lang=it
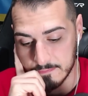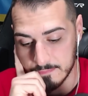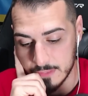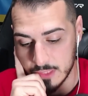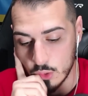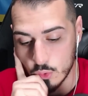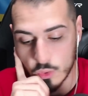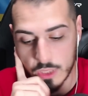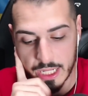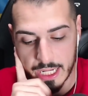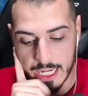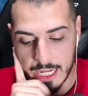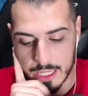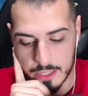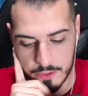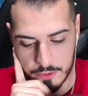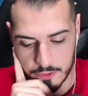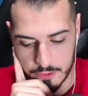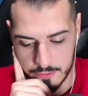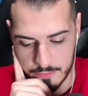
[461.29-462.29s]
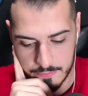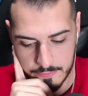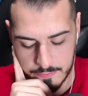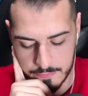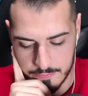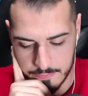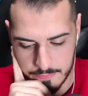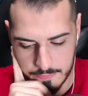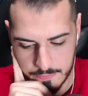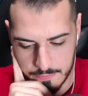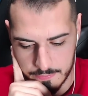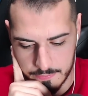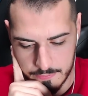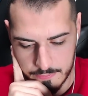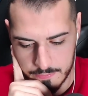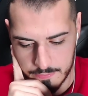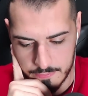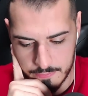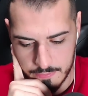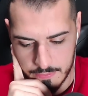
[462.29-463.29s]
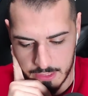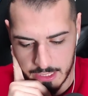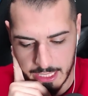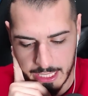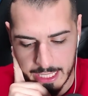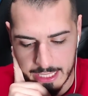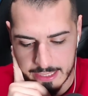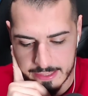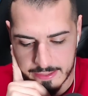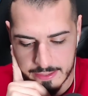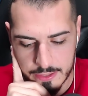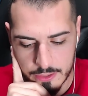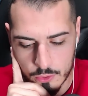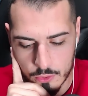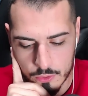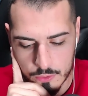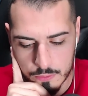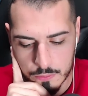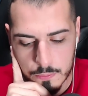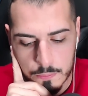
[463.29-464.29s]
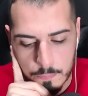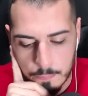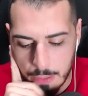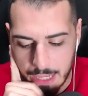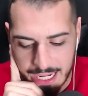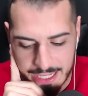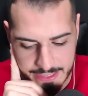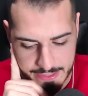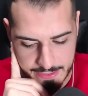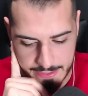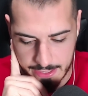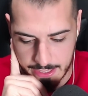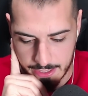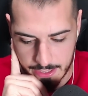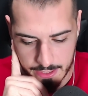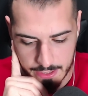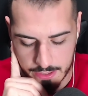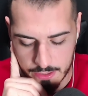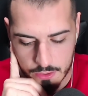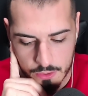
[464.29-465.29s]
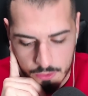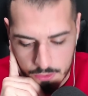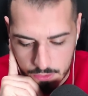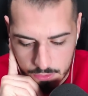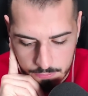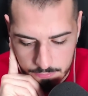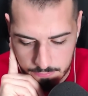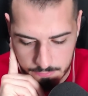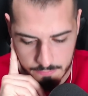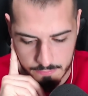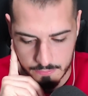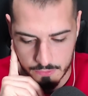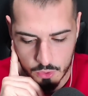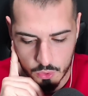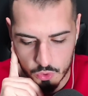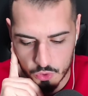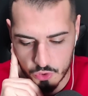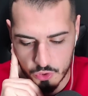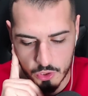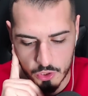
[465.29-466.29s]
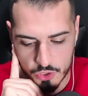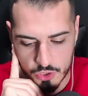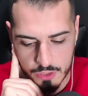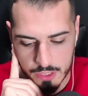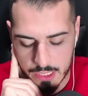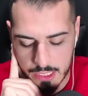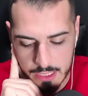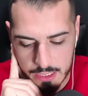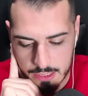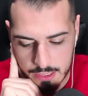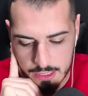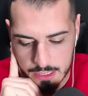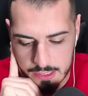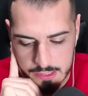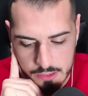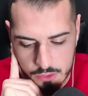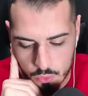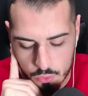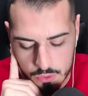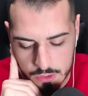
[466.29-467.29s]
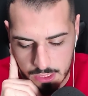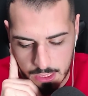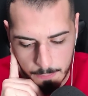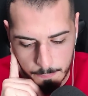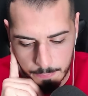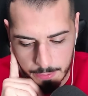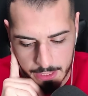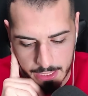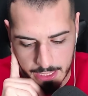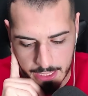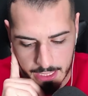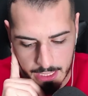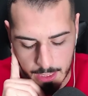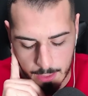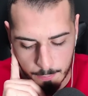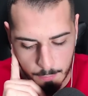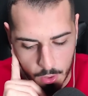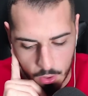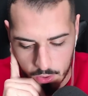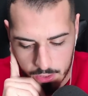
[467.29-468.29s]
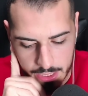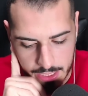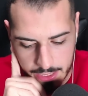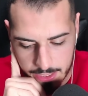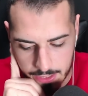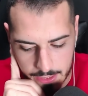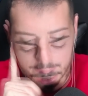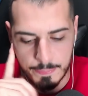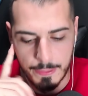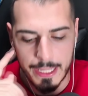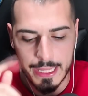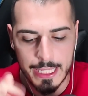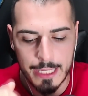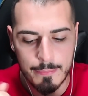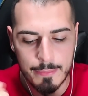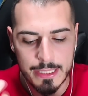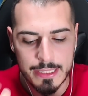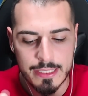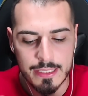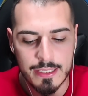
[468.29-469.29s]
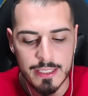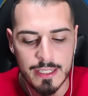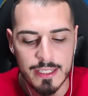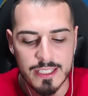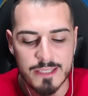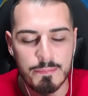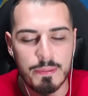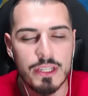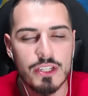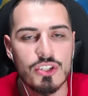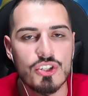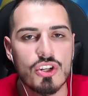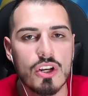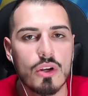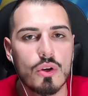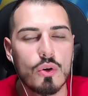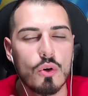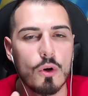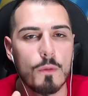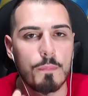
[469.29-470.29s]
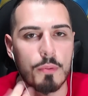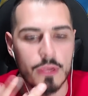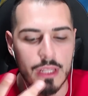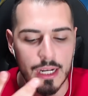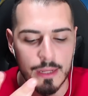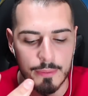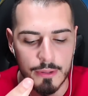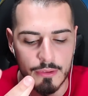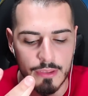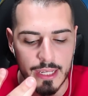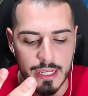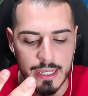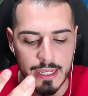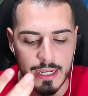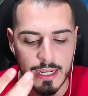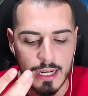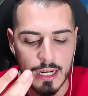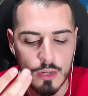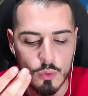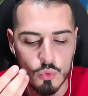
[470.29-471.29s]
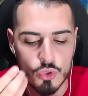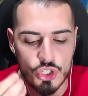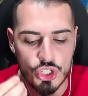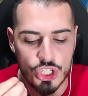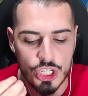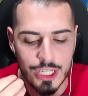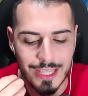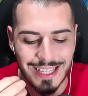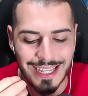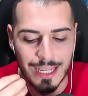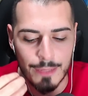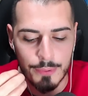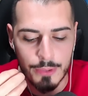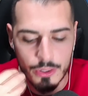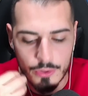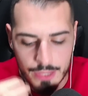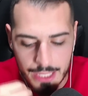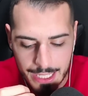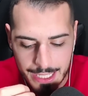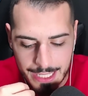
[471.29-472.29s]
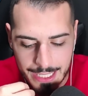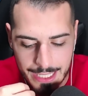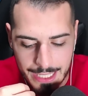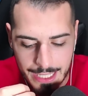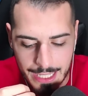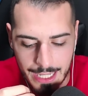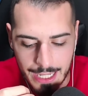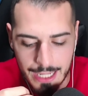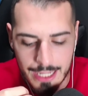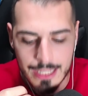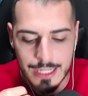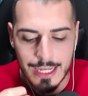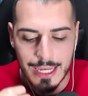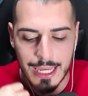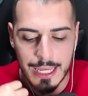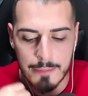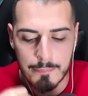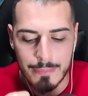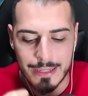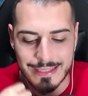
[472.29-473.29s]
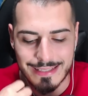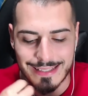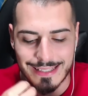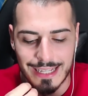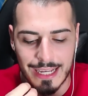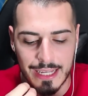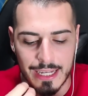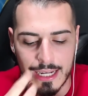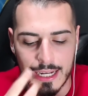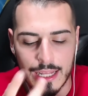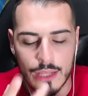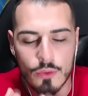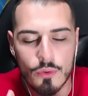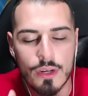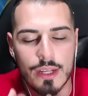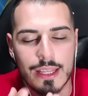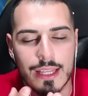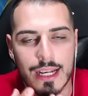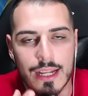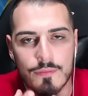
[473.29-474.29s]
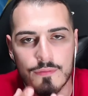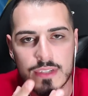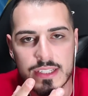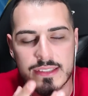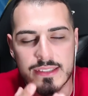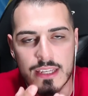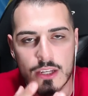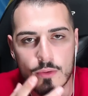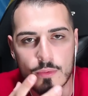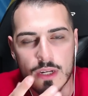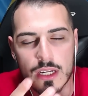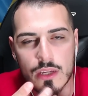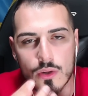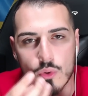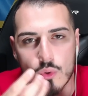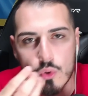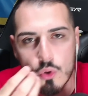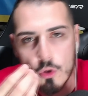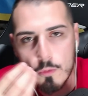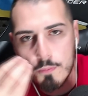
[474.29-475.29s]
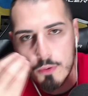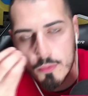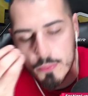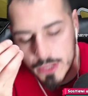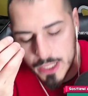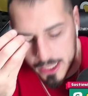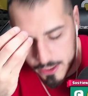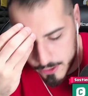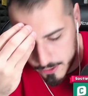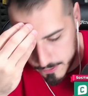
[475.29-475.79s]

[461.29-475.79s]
Un aratro. Ragazzi, un Panzer, non, non, lo so, indistruttibile Monk. Praticamente ti respinge il colpo della pirotecnica, uccide la pirotecnica e massacri la torre dell'avversario perché un colpo pieno